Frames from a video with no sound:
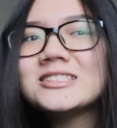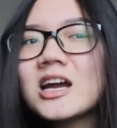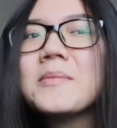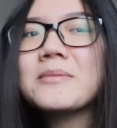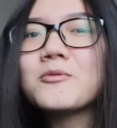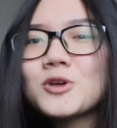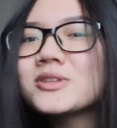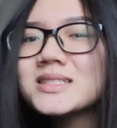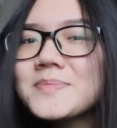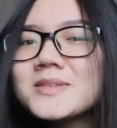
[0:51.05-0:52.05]
cho các bạn một số
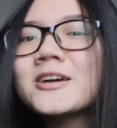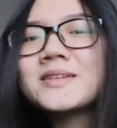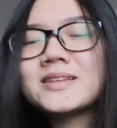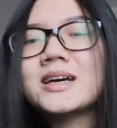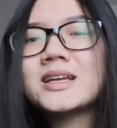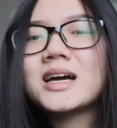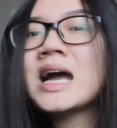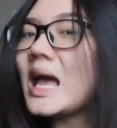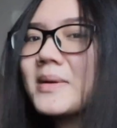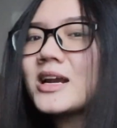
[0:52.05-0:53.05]
tips thôi nên
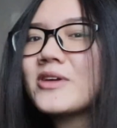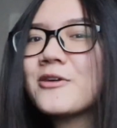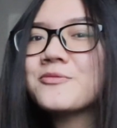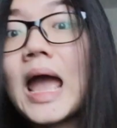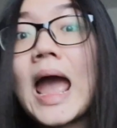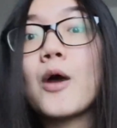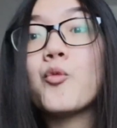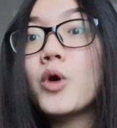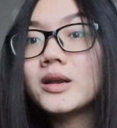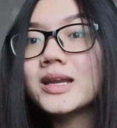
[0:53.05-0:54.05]
uh, hãy bắt đầu nào à
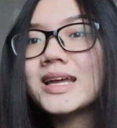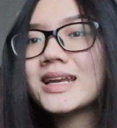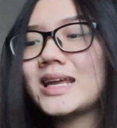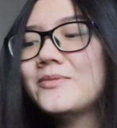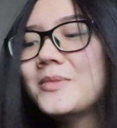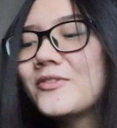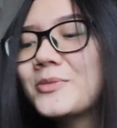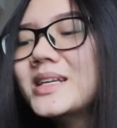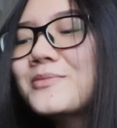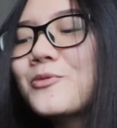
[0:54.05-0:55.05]
quên nãy mình
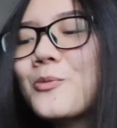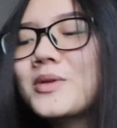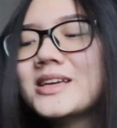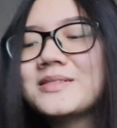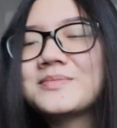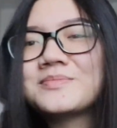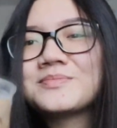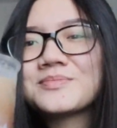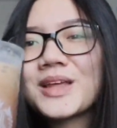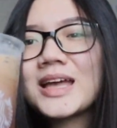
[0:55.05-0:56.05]
vừa mới đi mua một ly
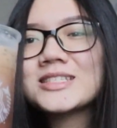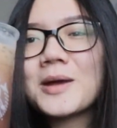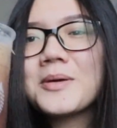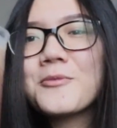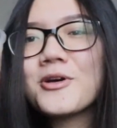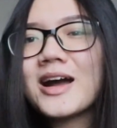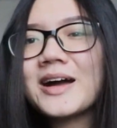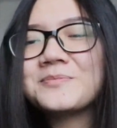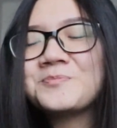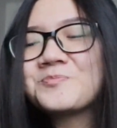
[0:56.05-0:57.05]
Starbucks
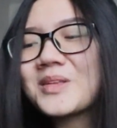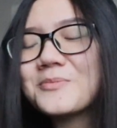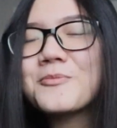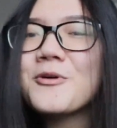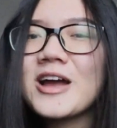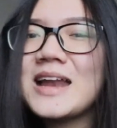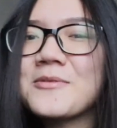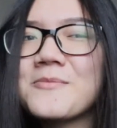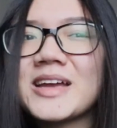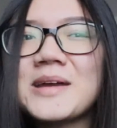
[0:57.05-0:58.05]
Mocha Mocha là
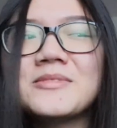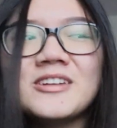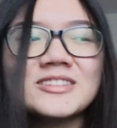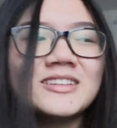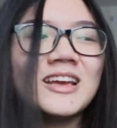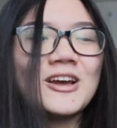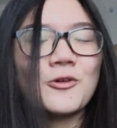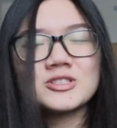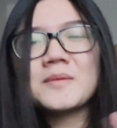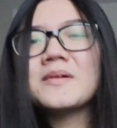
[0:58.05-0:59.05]
một trong những cái mình rất là thích
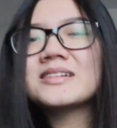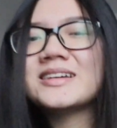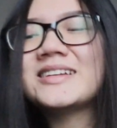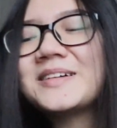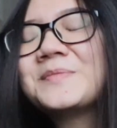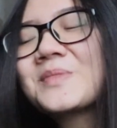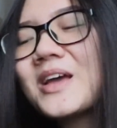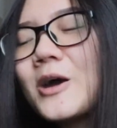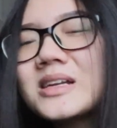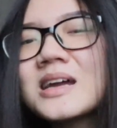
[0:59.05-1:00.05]
của Starbucks nên uh,
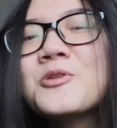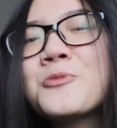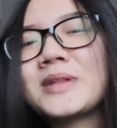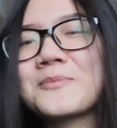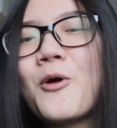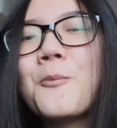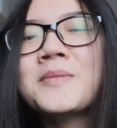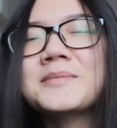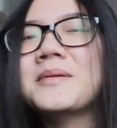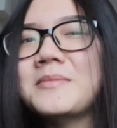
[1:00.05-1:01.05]
hôm nay có mua một tặng một
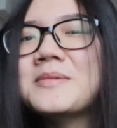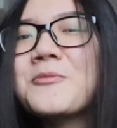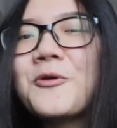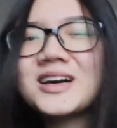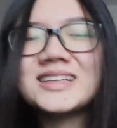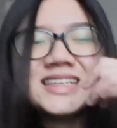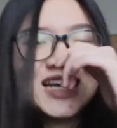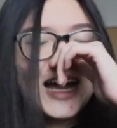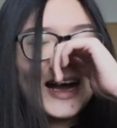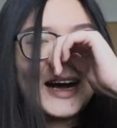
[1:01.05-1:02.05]
nên mình mới mua
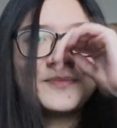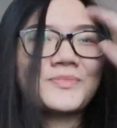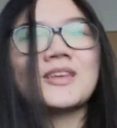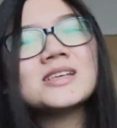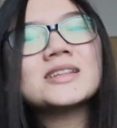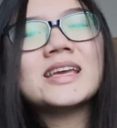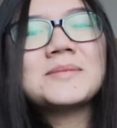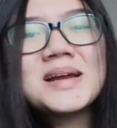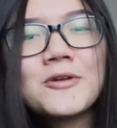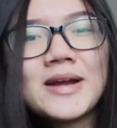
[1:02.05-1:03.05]
uh, dù sao
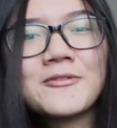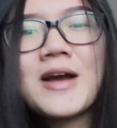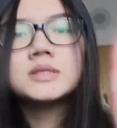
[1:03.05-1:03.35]
thì bắt đầu nào